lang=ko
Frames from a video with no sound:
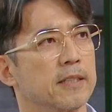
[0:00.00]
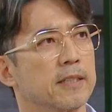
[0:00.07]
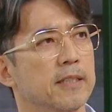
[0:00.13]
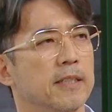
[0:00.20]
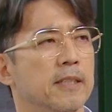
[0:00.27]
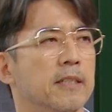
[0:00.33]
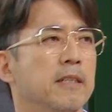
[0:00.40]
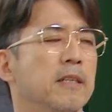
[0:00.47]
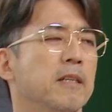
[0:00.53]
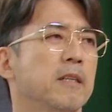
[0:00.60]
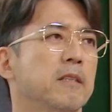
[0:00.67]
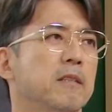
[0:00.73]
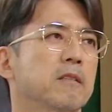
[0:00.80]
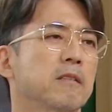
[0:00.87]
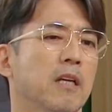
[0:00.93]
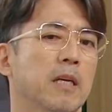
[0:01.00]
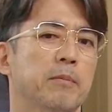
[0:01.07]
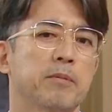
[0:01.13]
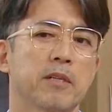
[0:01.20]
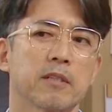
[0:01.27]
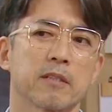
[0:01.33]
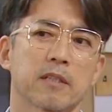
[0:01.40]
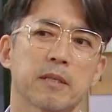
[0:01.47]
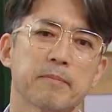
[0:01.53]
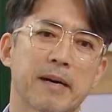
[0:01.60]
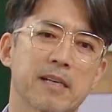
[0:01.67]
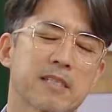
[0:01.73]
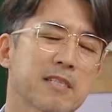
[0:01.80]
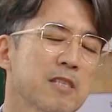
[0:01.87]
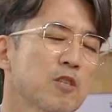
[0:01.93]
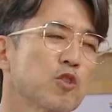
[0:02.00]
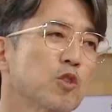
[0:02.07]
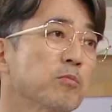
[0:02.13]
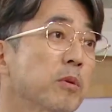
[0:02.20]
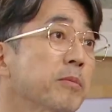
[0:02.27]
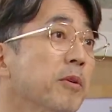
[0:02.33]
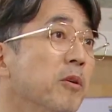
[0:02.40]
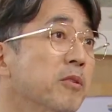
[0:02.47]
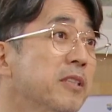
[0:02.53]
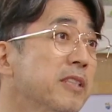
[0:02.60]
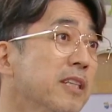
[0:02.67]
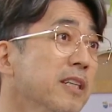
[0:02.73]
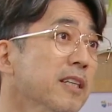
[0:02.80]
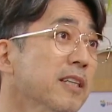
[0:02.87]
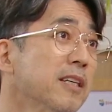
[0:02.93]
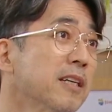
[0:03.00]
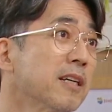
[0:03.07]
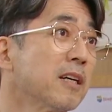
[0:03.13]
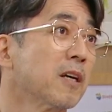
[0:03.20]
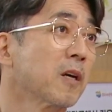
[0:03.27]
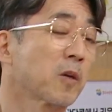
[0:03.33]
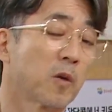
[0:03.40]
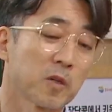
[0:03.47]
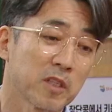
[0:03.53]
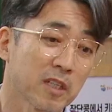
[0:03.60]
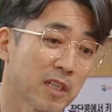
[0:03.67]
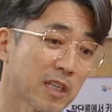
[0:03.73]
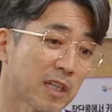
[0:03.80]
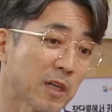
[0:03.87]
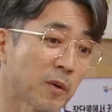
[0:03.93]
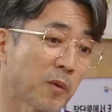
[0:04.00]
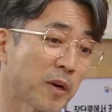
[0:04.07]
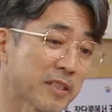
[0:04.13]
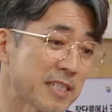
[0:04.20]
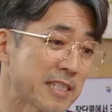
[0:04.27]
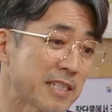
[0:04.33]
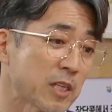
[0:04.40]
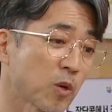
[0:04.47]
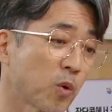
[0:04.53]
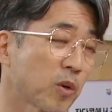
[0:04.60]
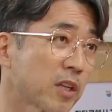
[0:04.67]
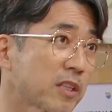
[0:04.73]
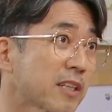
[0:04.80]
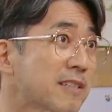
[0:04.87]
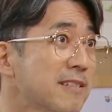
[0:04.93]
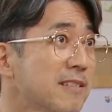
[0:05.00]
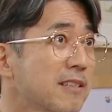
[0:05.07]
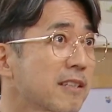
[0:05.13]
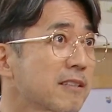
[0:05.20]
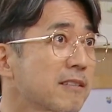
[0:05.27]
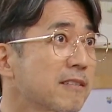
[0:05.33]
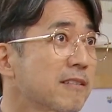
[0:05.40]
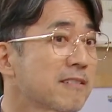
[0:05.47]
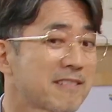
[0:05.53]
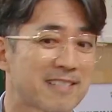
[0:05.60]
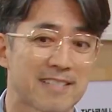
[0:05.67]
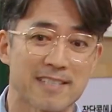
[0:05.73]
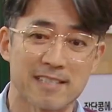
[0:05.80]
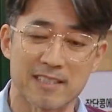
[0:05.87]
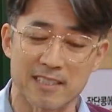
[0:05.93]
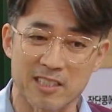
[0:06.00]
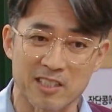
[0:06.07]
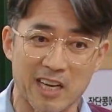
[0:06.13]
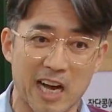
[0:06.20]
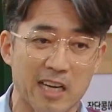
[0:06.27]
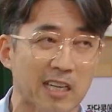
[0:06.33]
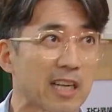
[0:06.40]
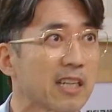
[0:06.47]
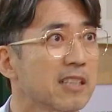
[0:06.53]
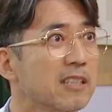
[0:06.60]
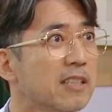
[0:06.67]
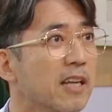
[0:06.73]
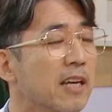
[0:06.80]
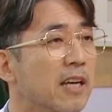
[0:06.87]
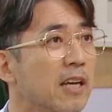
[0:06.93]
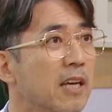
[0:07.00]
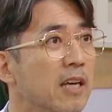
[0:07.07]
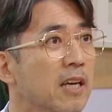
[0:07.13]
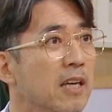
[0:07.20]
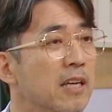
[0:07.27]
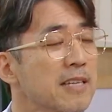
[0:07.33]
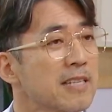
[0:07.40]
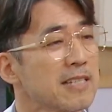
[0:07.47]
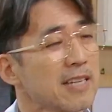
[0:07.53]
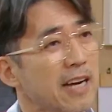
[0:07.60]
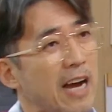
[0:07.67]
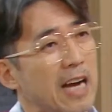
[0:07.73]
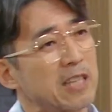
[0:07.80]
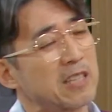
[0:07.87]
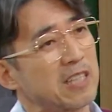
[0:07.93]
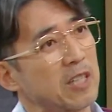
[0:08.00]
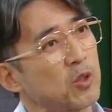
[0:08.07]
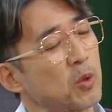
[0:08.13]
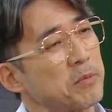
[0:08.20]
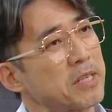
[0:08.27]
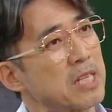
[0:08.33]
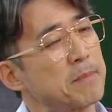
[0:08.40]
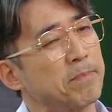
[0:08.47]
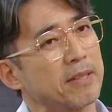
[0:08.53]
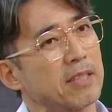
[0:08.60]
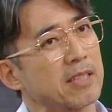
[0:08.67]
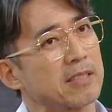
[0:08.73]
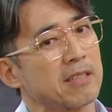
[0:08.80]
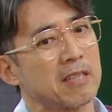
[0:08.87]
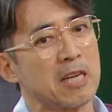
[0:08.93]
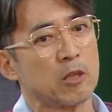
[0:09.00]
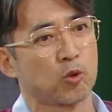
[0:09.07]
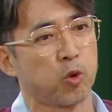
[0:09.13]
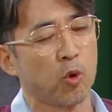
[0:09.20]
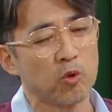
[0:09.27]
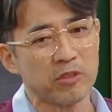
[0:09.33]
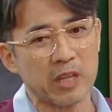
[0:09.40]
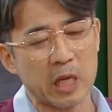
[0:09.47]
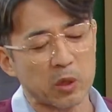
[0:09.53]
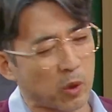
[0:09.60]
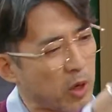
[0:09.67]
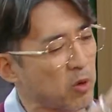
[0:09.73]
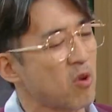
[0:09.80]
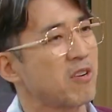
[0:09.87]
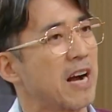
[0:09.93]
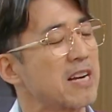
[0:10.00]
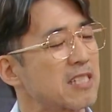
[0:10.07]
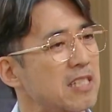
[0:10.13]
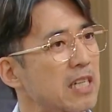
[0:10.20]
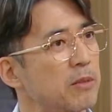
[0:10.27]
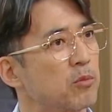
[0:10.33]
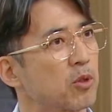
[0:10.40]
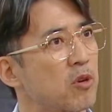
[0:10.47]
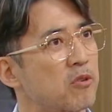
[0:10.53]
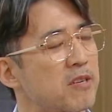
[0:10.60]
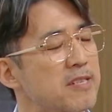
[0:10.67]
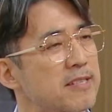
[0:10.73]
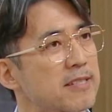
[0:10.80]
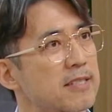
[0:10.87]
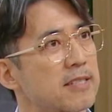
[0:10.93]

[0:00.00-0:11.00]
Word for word: 야, 넌 애비를 그렇게 망신 주는 법이 어딨냐? 거기가 화장실이 콜라텍 근처라서 지인들이 쫙 깔렸는데 이 아들이란 놈이 길바닥에서 돈 내놓으라고 강제라 부르고 있고